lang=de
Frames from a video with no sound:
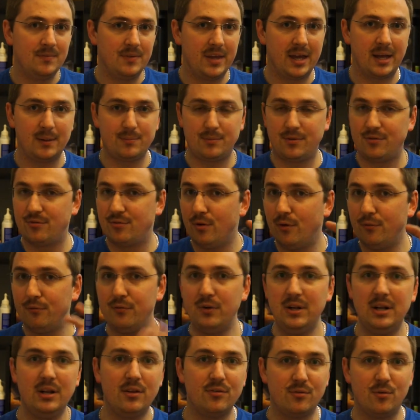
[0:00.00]
da gibt es so
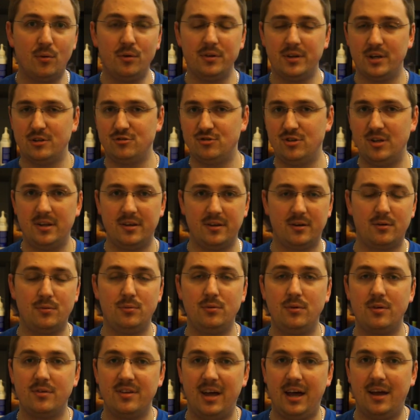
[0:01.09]
viele, so unterschiedliche
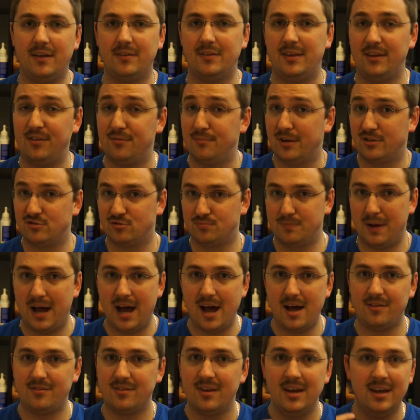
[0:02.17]
coole Sachen. Das macht
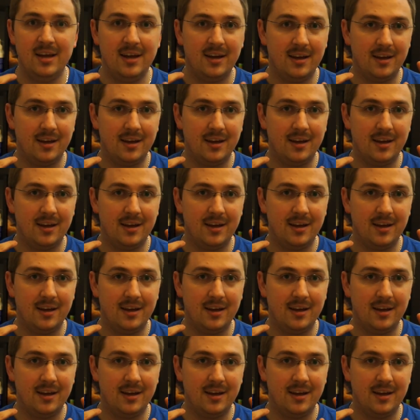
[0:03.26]
Spaß.